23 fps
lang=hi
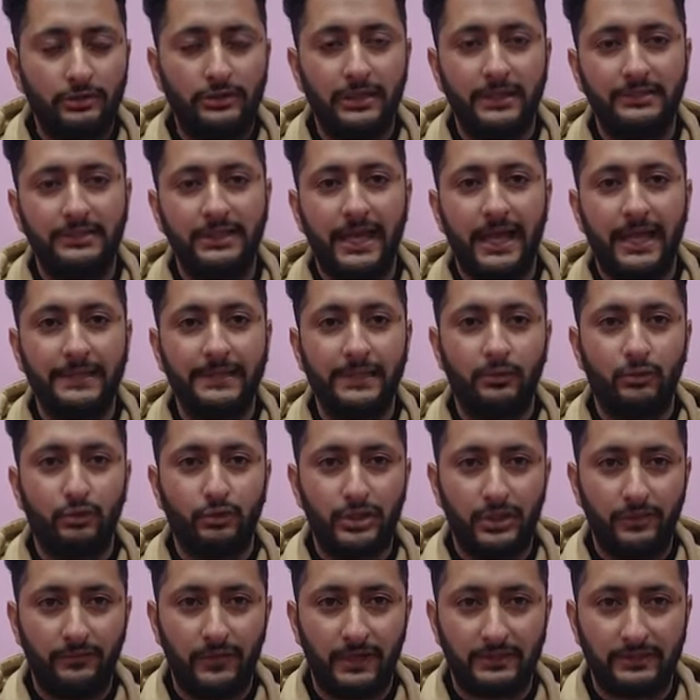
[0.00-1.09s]
हो सकता है कि
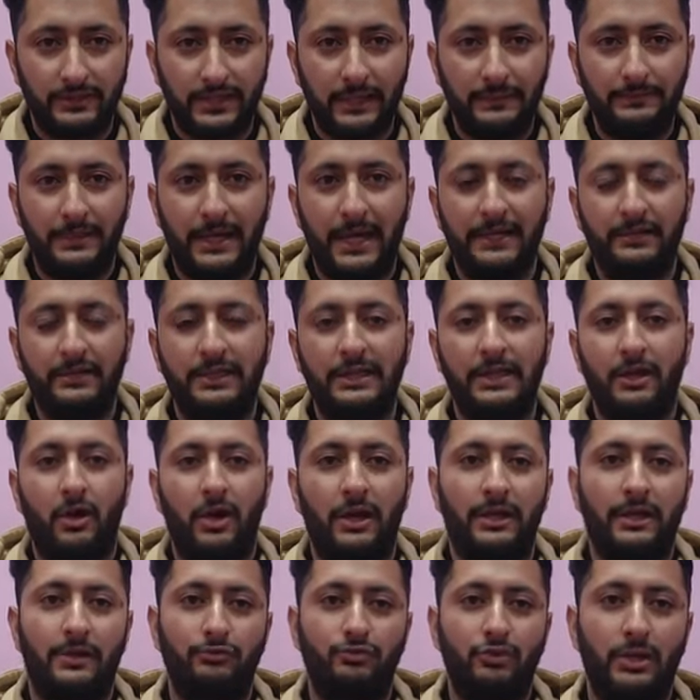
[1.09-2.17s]
कुछ ही वक्त के बाद ये
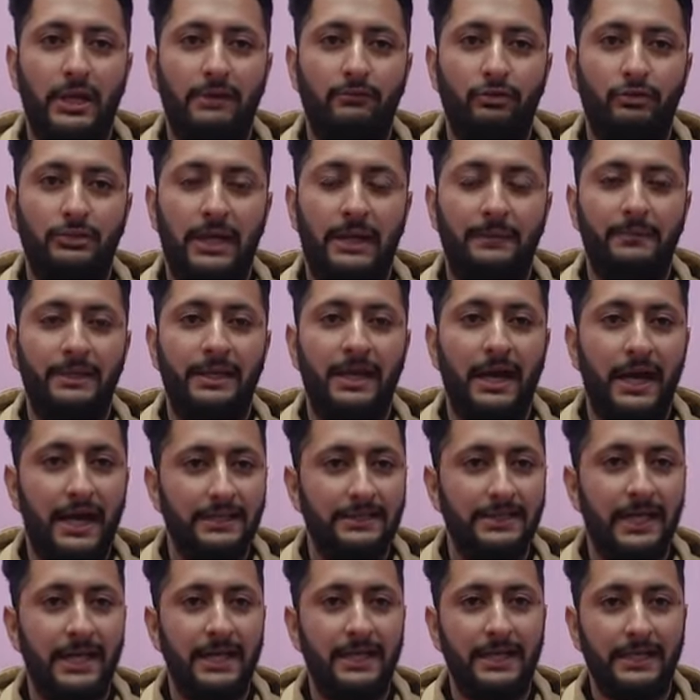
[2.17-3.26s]
ऑर्डर जो है वो सामने आ
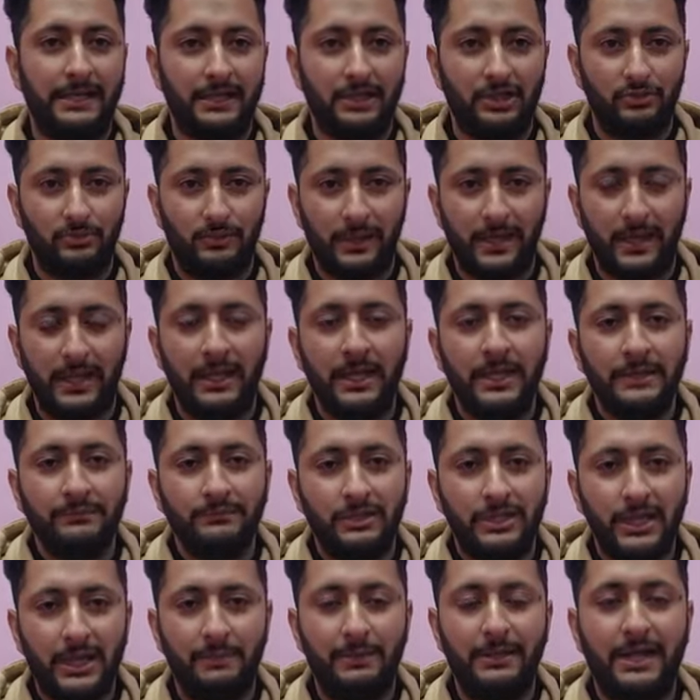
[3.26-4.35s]
जाए लेकिन इसमें
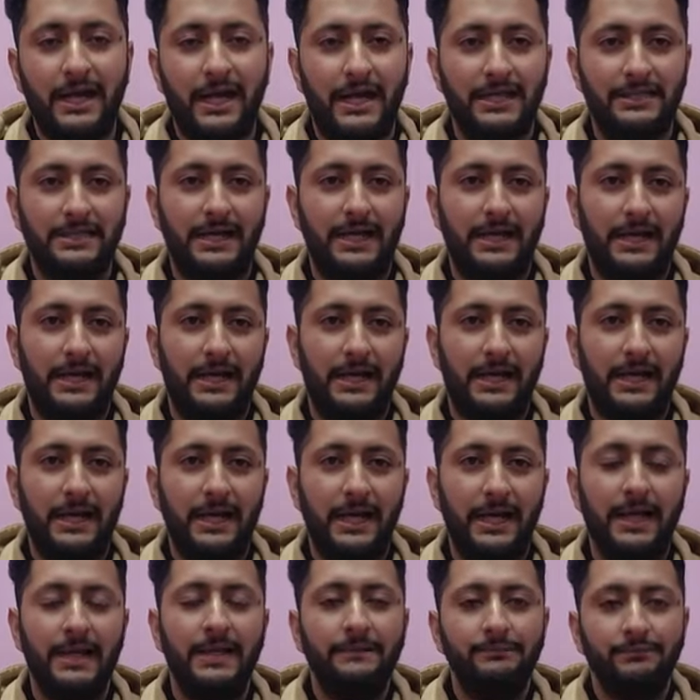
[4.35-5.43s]
यह भी कहा जा रहा
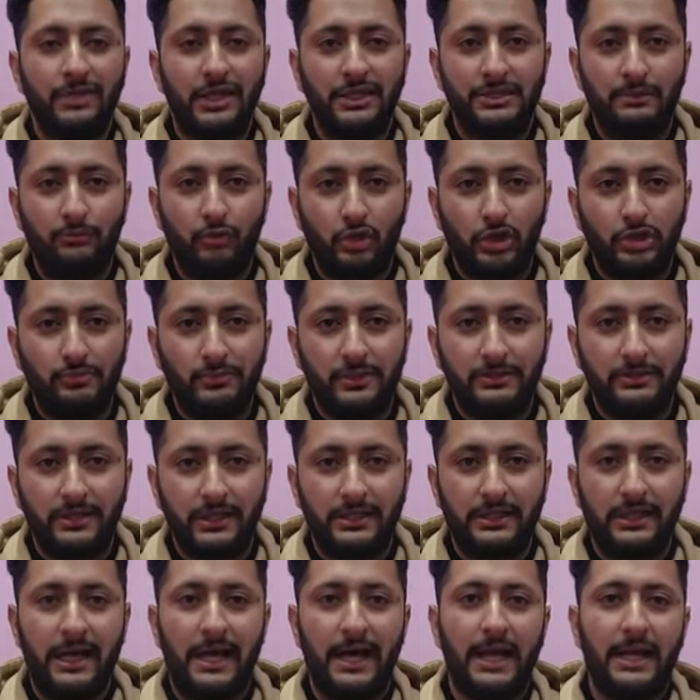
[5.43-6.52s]
है कि जम्मू कश्मीर
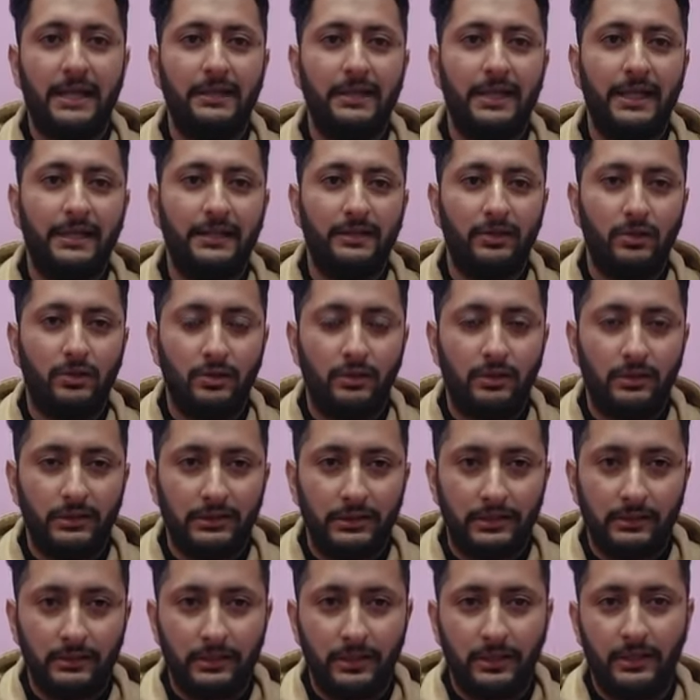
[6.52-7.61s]
सरकार ने
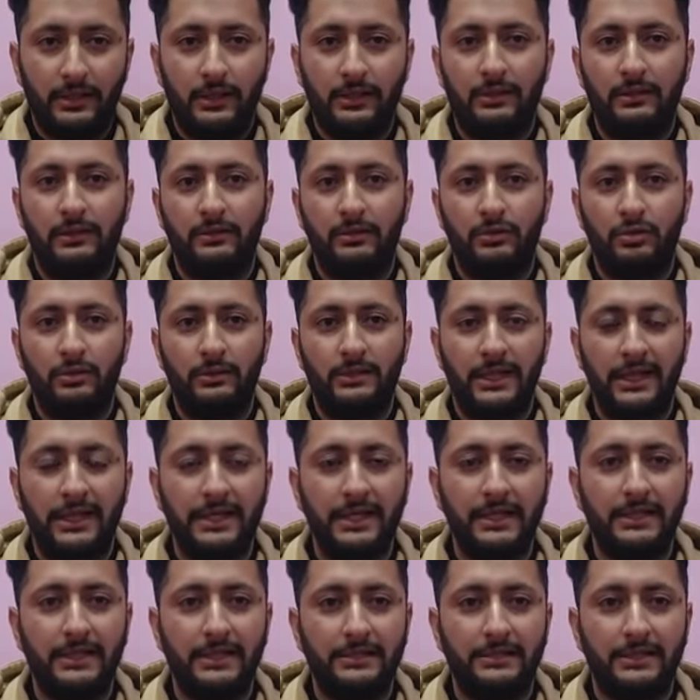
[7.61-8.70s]

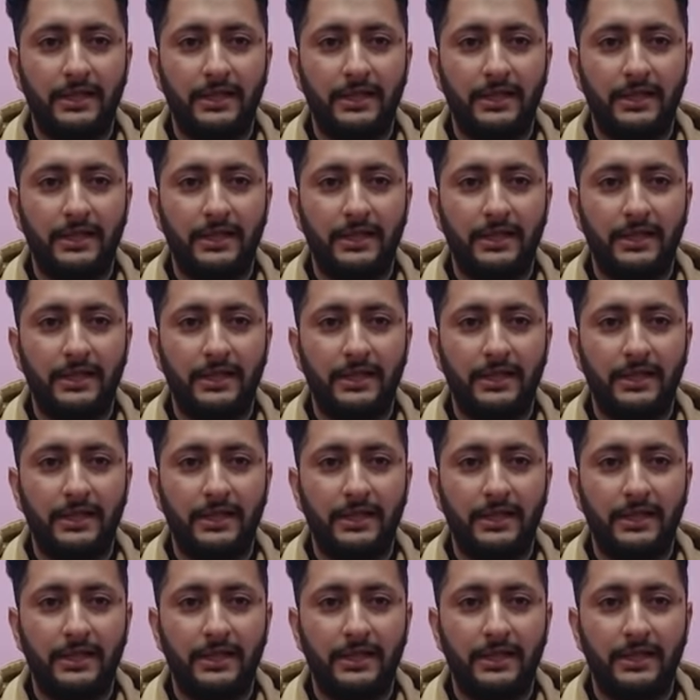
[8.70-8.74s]
दिल्ली